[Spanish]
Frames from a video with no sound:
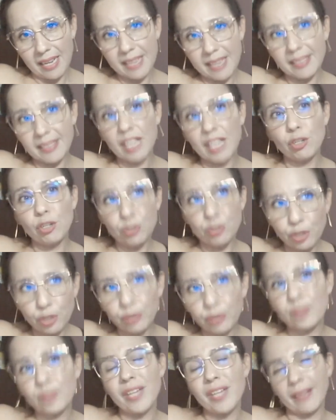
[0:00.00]
es que
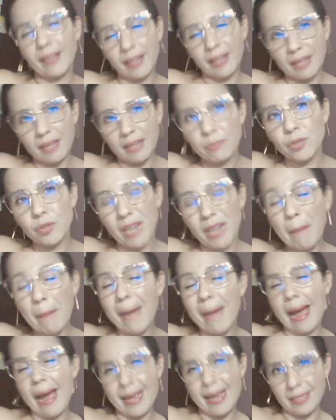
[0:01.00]
nosotros adquirimos la
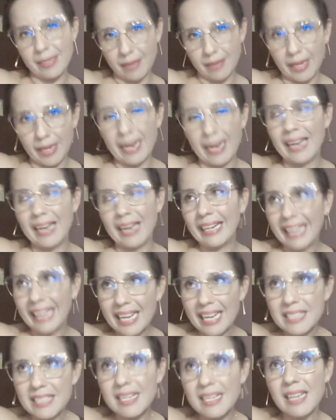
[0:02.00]
maestría,
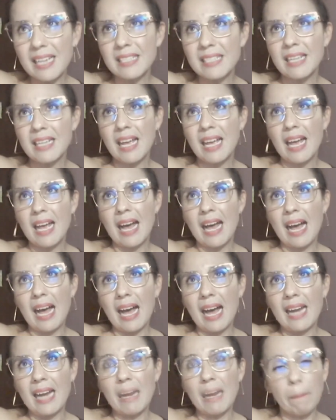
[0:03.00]
gracias
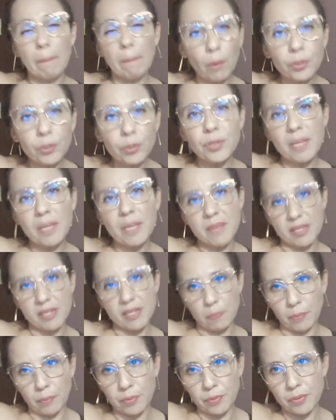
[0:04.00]
al apoyo de mi
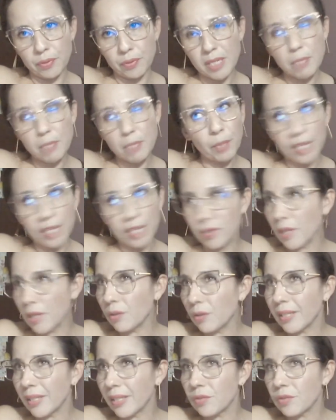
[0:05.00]
esposo. Y por eso
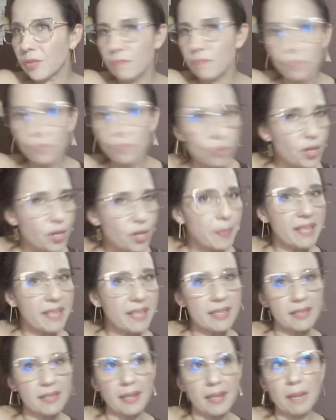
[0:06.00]
digo que soy muy
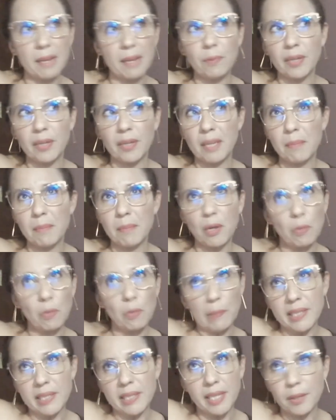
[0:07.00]
bendecida porque mi
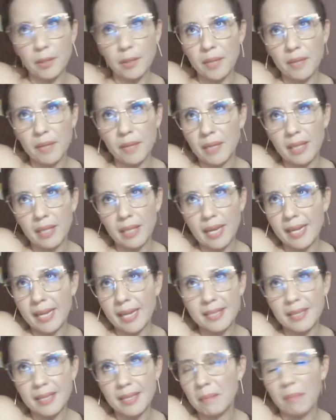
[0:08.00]
compañero de
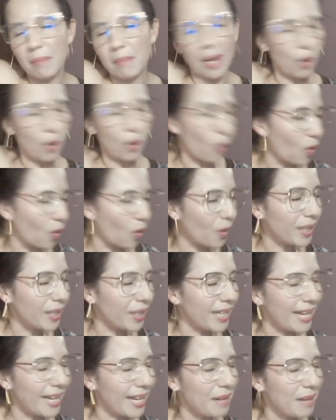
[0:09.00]
vida es el
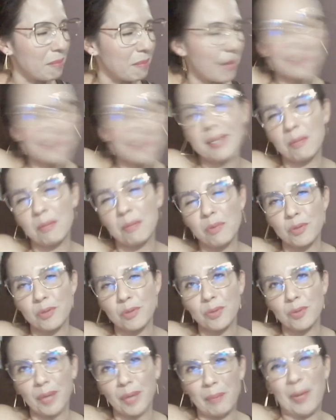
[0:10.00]
mejor y el más
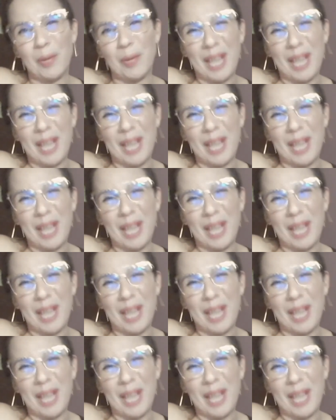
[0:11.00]
hermoso que